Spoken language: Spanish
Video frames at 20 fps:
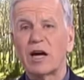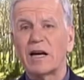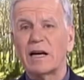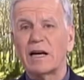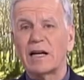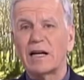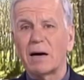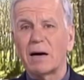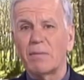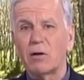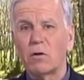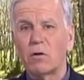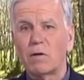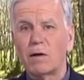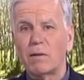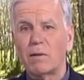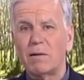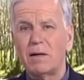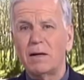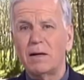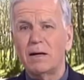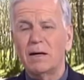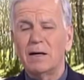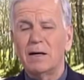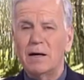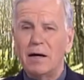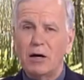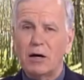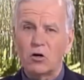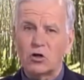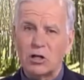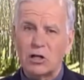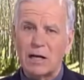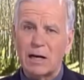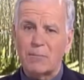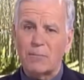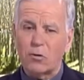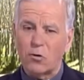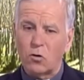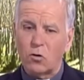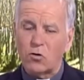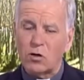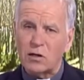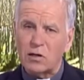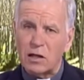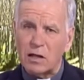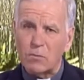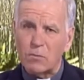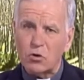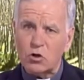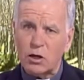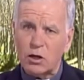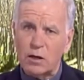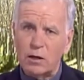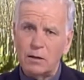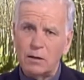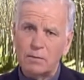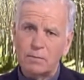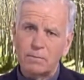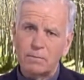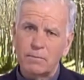en el camino de la vida y nos diga por dónde tenemos que ir.